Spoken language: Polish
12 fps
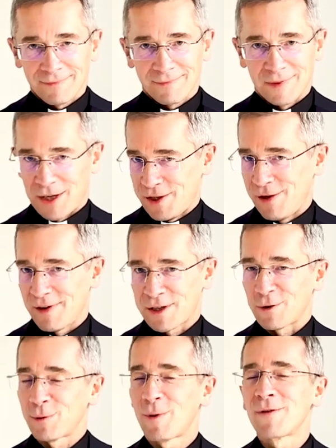Jeśli wasza
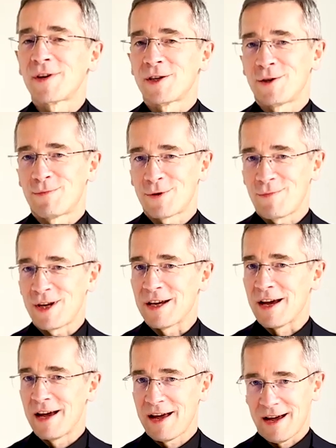odpowiedź
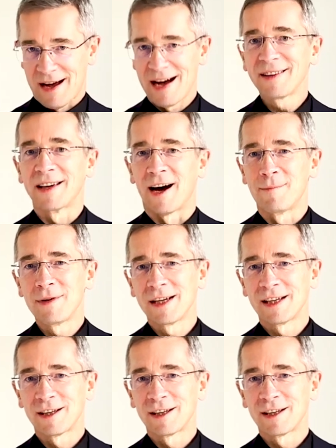brzmi Adam,